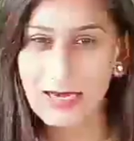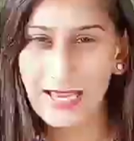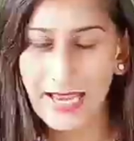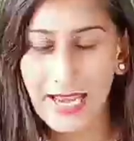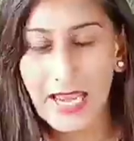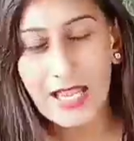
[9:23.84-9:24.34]
हैं
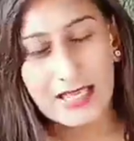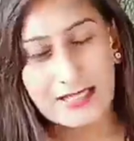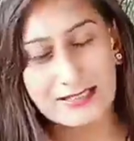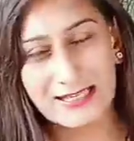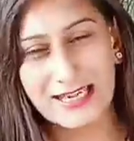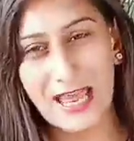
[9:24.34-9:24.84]

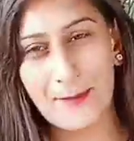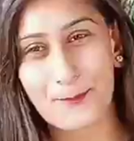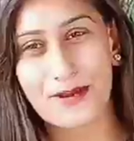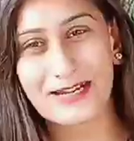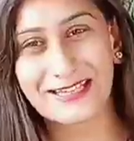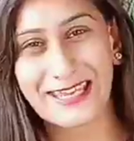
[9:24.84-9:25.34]
जिन्हें आप पढ़
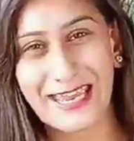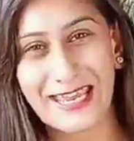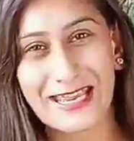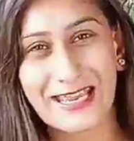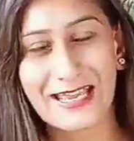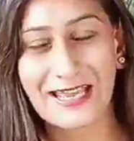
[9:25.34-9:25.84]
के
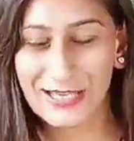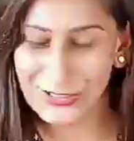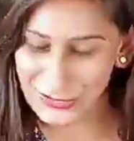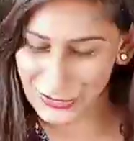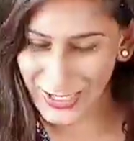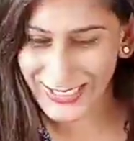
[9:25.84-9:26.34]

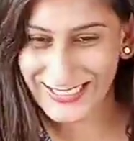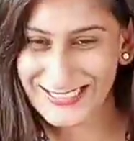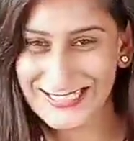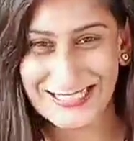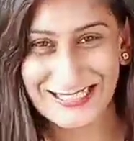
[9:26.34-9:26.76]
एंजॉय कर सकते